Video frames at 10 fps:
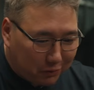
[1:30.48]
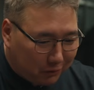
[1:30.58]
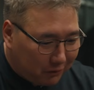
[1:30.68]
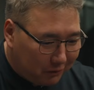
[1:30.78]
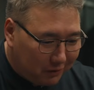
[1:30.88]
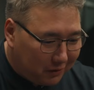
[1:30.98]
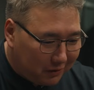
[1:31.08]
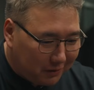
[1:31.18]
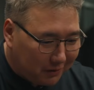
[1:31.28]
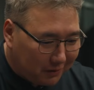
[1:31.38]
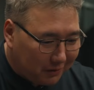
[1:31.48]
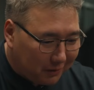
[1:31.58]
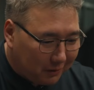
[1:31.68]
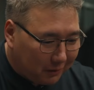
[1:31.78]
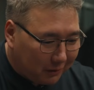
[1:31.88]
Что вы видите?
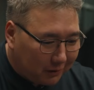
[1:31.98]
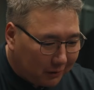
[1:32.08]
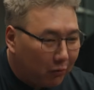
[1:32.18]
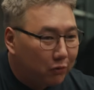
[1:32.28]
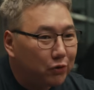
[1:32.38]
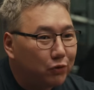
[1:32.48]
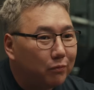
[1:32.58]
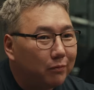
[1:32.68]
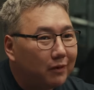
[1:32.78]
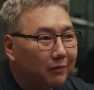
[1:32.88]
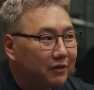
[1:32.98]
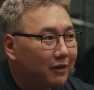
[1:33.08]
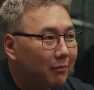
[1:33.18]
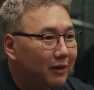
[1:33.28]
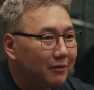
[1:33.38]
Такой шум.
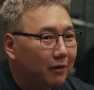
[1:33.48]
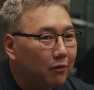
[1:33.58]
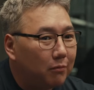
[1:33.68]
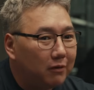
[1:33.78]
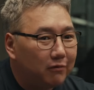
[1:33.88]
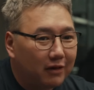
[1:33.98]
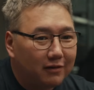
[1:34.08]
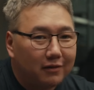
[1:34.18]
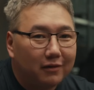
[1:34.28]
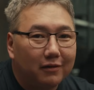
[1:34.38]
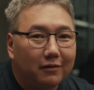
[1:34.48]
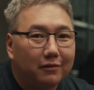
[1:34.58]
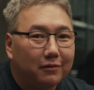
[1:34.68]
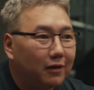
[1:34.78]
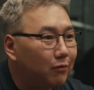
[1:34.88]
Все мои знакомые в России,
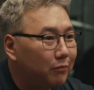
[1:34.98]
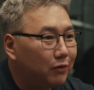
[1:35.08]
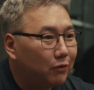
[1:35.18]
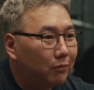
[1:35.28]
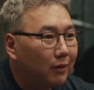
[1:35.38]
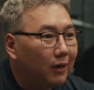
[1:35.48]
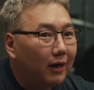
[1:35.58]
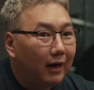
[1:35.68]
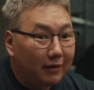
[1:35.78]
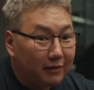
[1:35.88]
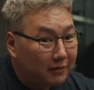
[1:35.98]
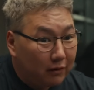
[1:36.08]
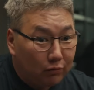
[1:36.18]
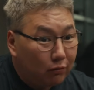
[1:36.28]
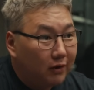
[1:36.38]
за рубежом, они
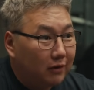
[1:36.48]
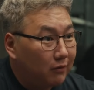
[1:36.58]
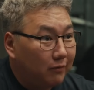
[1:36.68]
задают только один